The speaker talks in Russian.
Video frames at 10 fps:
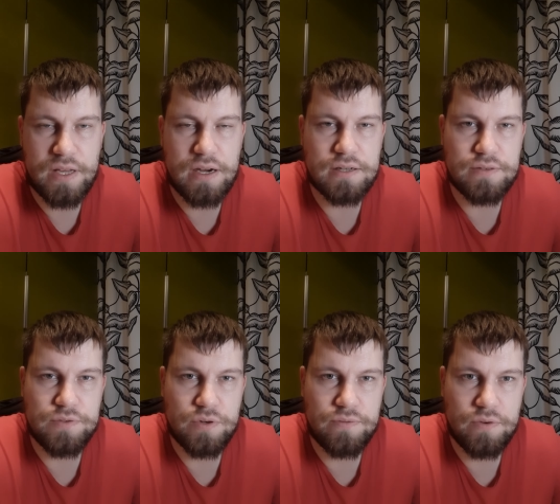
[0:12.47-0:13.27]
как это
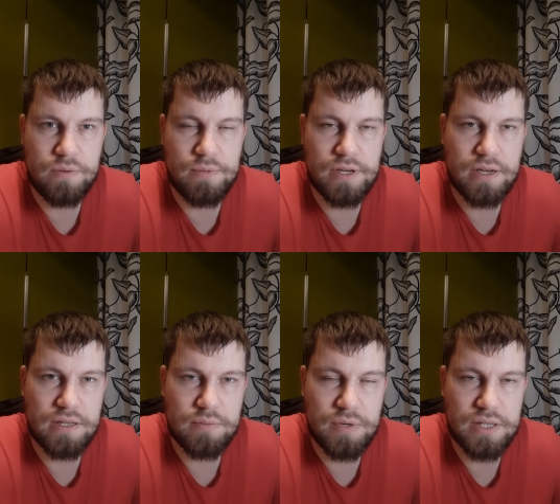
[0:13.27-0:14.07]
все оформлено,
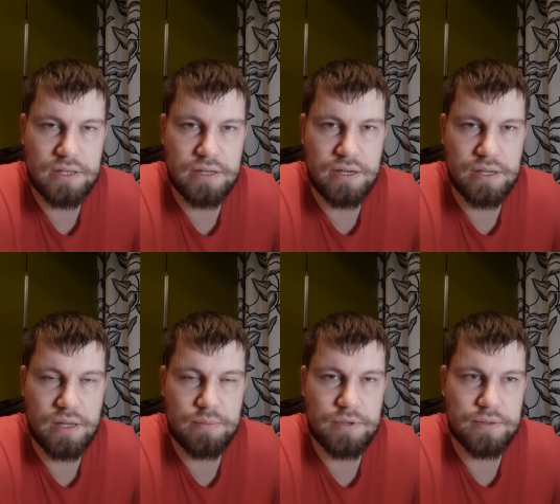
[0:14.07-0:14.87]
какие-то баннеры,
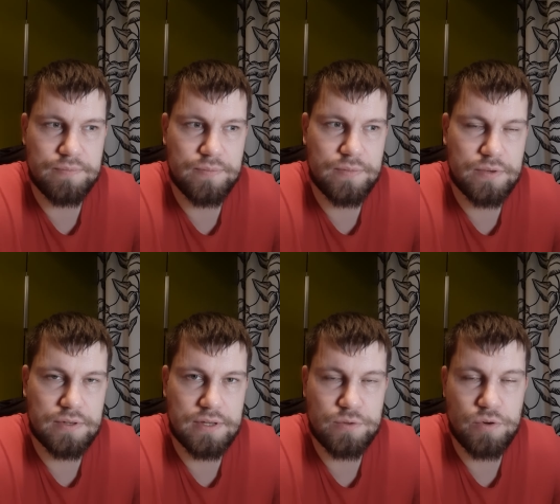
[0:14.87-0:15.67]
реклама,
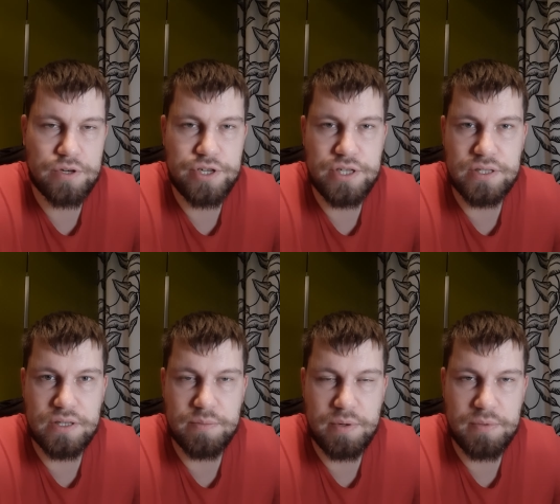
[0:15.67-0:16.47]
насколько чисто,
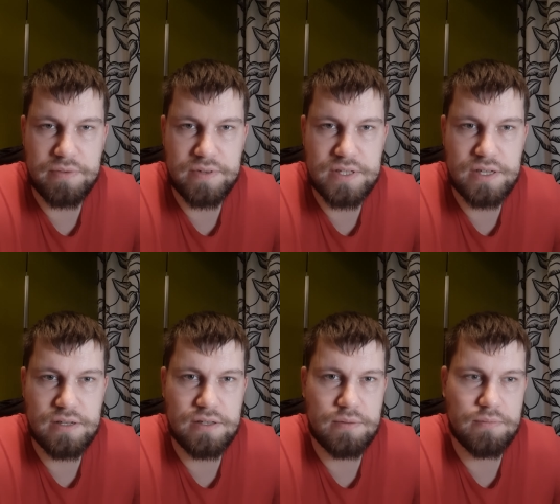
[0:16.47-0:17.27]
например, в
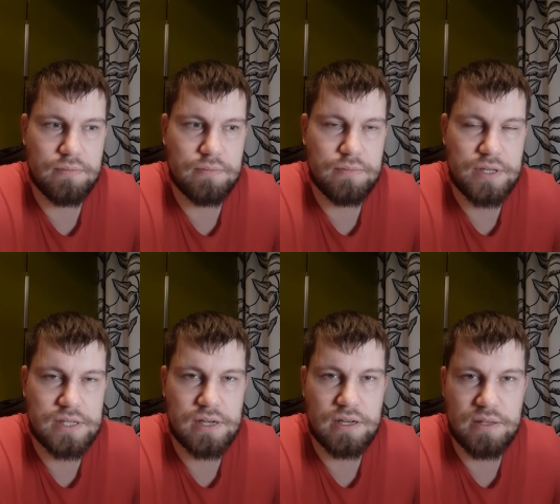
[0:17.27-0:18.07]
отделе, там,
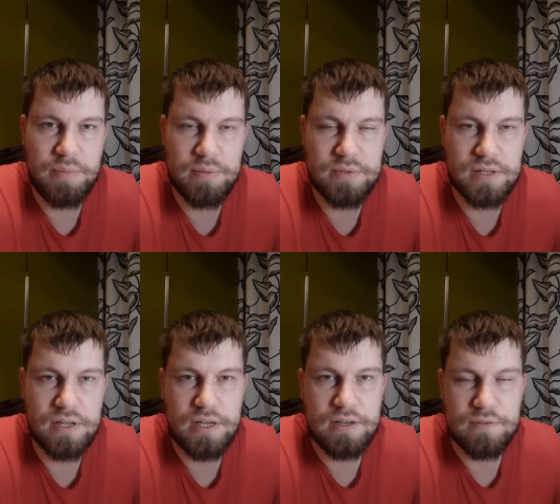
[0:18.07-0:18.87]
если какая-то мебель,
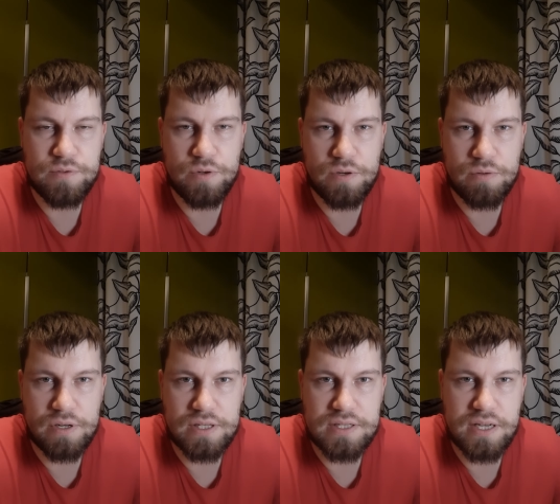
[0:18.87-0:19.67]
все ли
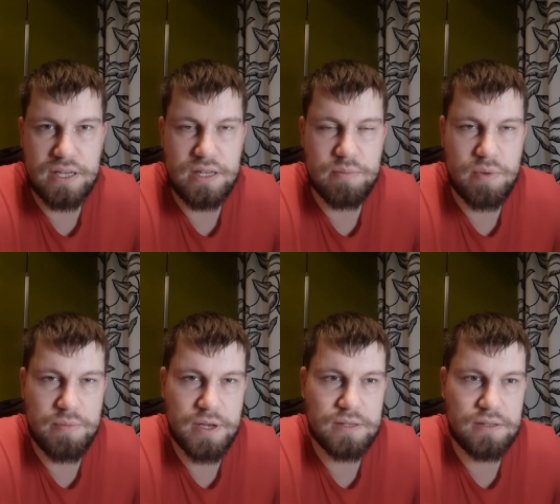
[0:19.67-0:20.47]
аккуратно стоит, не
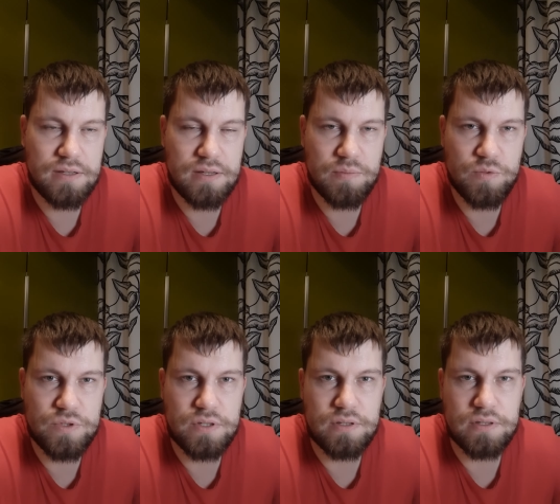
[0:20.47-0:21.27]
помята, нет ли
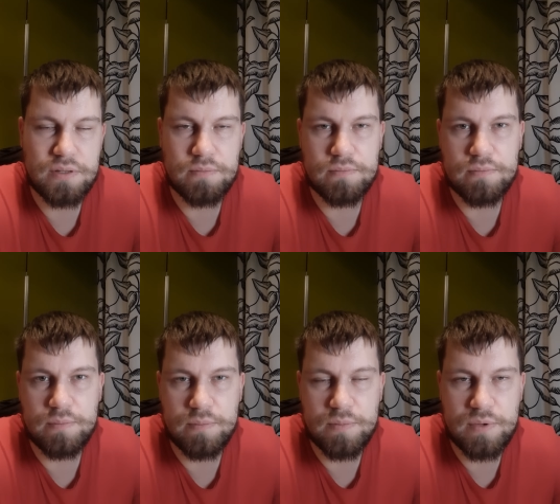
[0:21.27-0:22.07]
мусора, там,
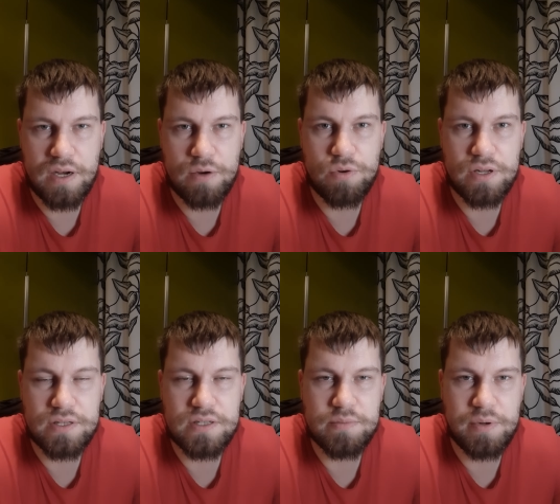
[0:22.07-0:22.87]

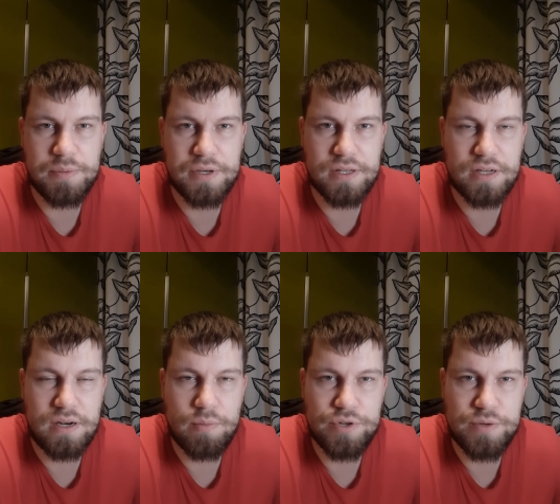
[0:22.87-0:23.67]
аккуратность, например, на
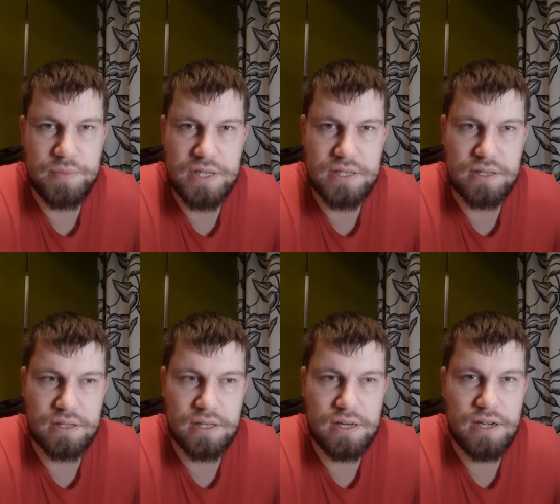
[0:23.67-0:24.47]
рабочем месте и так
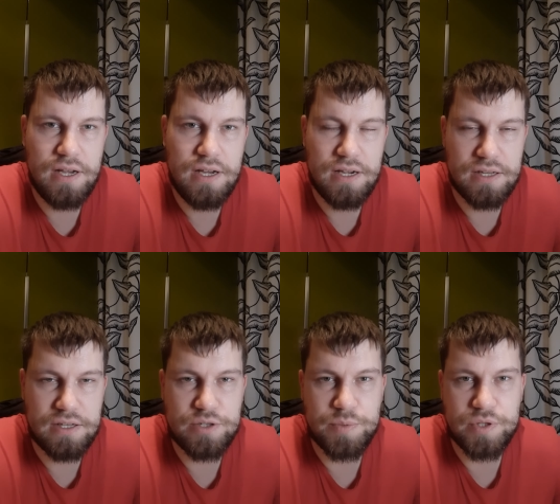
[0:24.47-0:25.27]
далее. И
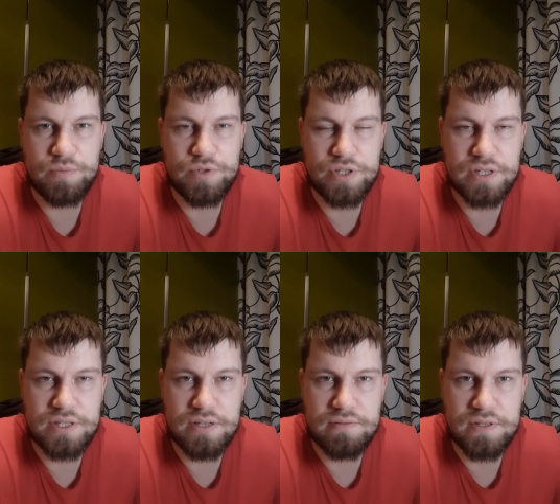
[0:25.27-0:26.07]
также потом может
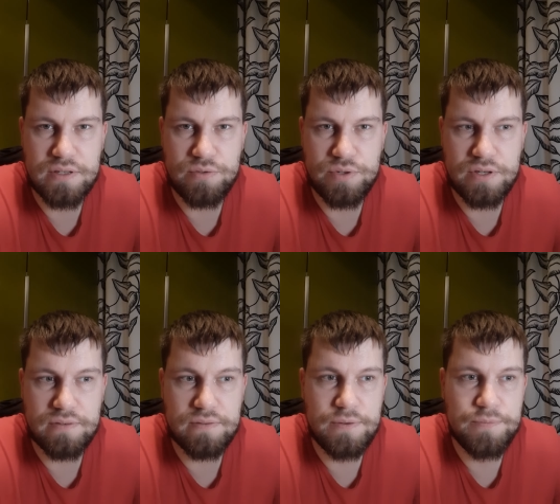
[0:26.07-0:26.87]
оценивать сотрудников.